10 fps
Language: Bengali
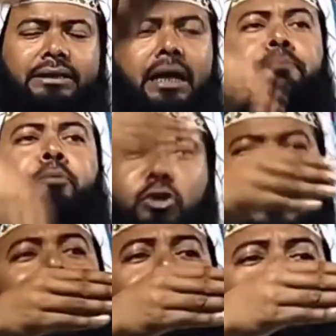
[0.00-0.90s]
একটা
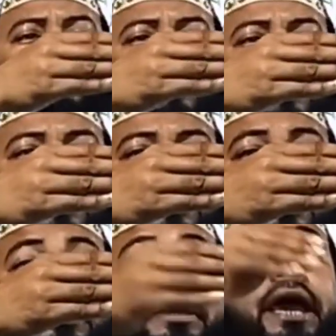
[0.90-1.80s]
প্রথা
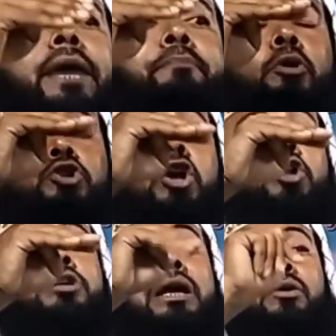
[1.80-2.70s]
এই
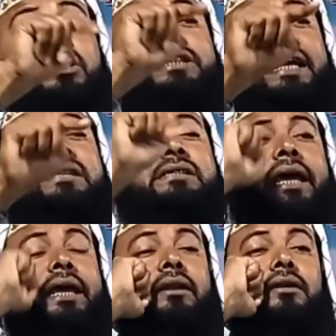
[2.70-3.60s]
প্রচলনটা করেছে
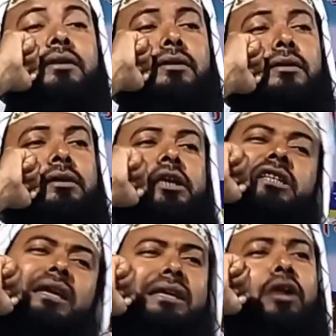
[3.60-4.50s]
ইসরায়েল
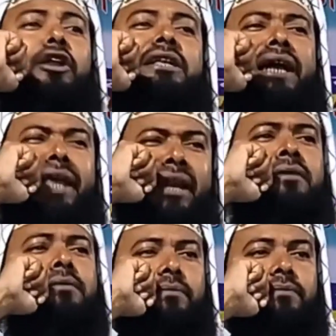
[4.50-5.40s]
কিসের কারণে জানেন
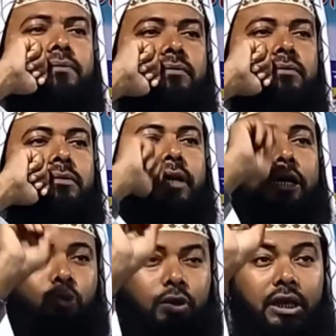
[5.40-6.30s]

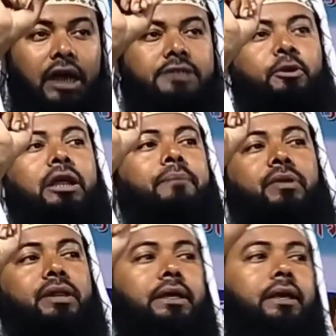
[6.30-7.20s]
একটু ইতিহাস বলি
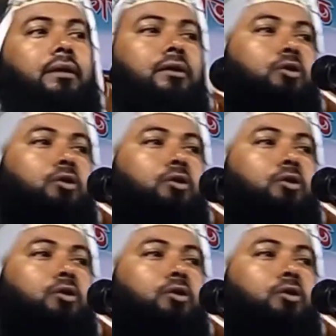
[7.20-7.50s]
আপনাদেরকে